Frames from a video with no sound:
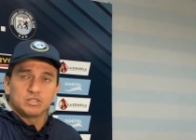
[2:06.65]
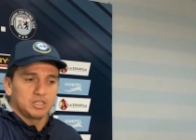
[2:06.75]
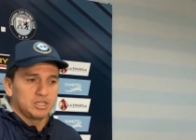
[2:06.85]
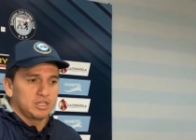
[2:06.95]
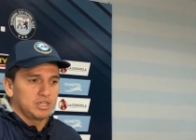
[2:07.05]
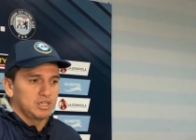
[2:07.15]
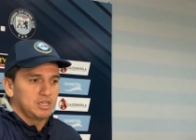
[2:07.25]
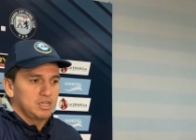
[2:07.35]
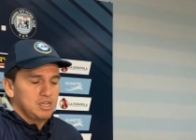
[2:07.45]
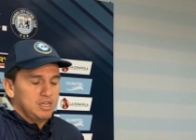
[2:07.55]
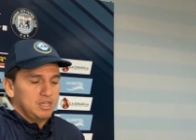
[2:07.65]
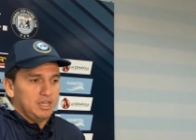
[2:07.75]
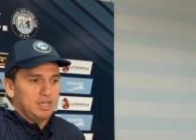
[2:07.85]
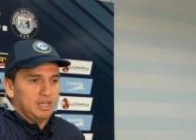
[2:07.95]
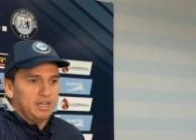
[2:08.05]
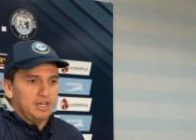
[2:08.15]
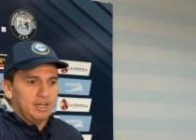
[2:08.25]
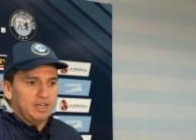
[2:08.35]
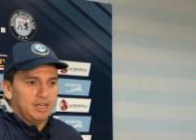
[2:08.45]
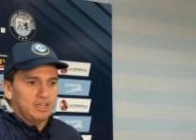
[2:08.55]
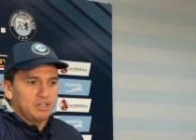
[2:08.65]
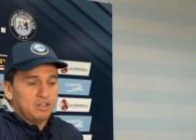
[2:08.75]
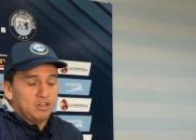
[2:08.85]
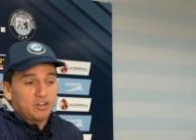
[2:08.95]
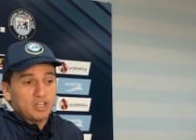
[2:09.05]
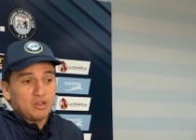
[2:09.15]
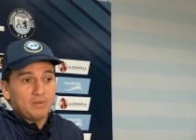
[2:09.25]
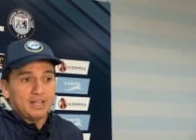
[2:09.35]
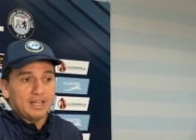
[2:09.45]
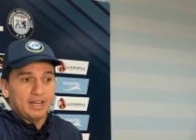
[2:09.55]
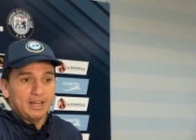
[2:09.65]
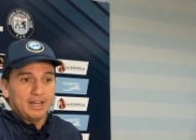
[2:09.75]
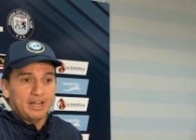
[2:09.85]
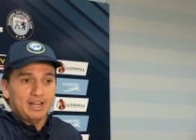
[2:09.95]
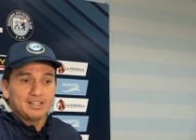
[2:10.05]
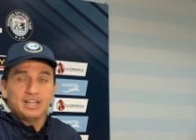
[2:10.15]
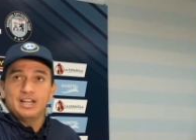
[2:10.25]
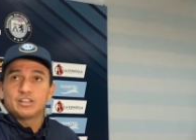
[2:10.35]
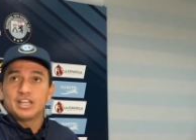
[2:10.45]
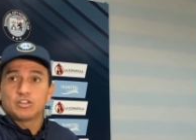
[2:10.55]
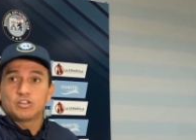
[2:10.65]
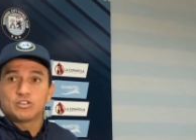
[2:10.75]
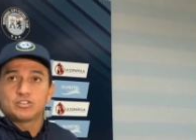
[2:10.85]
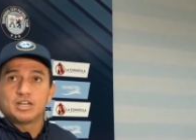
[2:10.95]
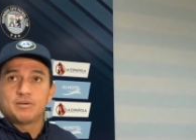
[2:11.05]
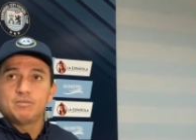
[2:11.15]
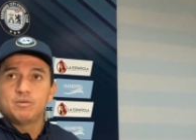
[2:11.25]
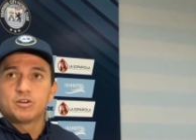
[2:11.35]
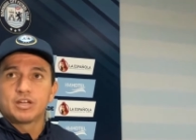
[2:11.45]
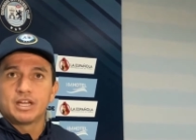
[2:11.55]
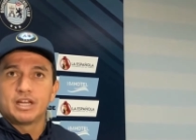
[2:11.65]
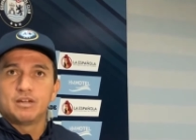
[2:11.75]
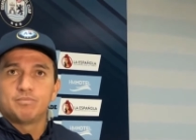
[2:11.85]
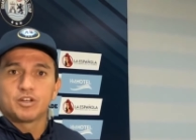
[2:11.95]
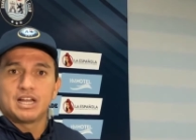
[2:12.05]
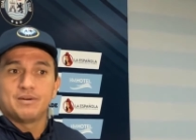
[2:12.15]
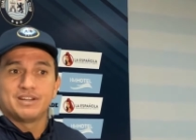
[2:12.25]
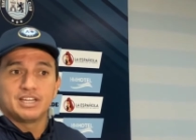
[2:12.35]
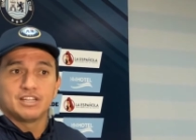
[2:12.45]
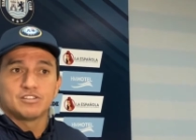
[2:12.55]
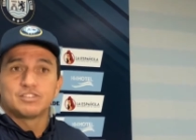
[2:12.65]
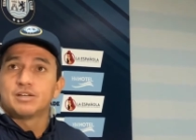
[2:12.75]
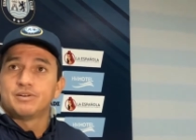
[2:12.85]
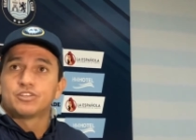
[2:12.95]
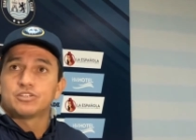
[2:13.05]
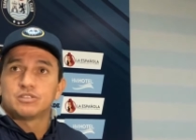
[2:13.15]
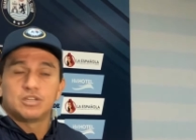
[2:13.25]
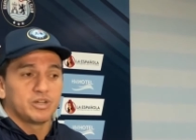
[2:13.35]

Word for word: Eh, y lo que yo vi es que él, y, todos celebramos porque, porque la bandera no se levantó.